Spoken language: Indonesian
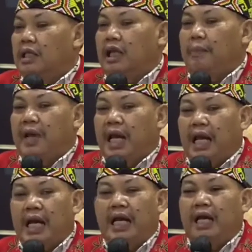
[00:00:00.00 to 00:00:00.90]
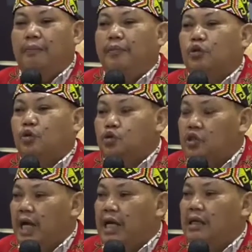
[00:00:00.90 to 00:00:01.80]
Tetapi karena ini
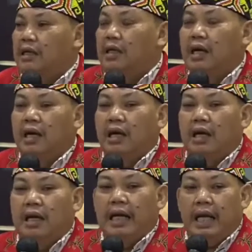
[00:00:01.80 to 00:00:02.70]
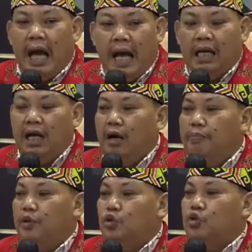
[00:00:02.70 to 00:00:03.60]
keputusan negara,
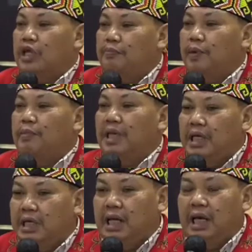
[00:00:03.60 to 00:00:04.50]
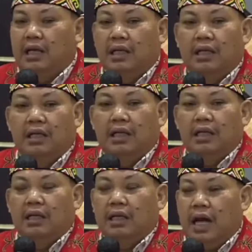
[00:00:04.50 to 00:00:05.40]
keputusan pemerintah,
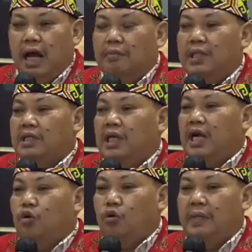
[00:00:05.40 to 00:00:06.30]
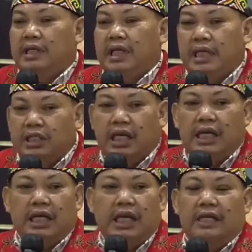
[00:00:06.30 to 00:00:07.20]
kami selaku Majelis
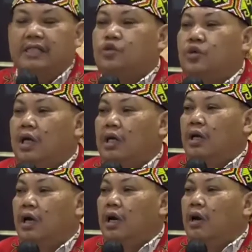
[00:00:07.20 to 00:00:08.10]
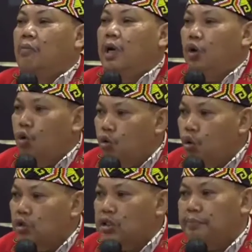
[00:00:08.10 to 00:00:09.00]
Adat Nasional
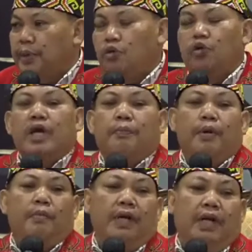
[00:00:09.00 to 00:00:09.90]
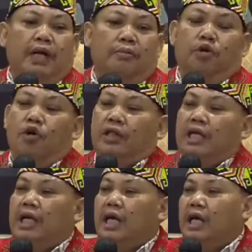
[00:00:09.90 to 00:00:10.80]
mendukung sepenuhnya pemindahan ibu
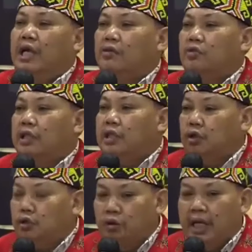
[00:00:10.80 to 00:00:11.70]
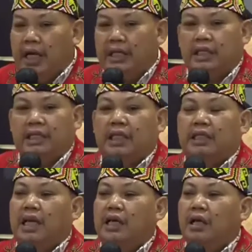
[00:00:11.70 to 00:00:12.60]
kota negara itu. Tentu dengan
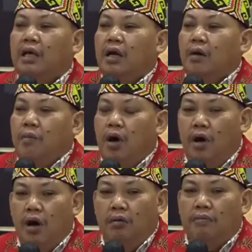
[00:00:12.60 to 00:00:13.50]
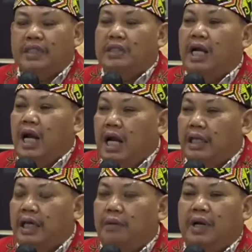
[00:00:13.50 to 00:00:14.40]
catatan mohon
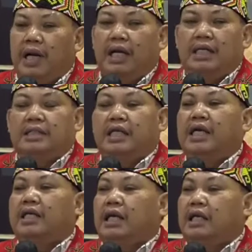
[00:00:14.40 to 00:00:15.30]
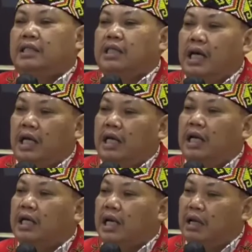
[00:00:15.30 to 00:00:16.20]
masyarakat yang berada di sekitar di sana
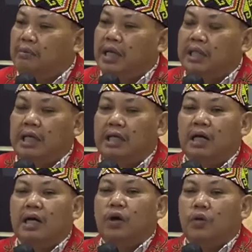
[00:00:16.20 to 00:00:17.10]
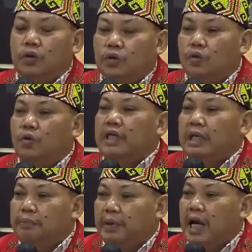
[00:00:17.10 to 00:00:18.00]
dan di Kalimantan untuk
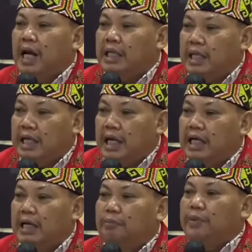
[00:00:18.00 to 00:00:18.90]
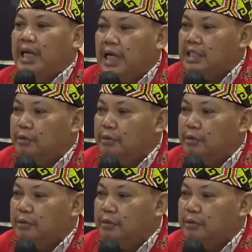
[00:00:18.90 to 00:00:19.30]
diperhatikan, diberi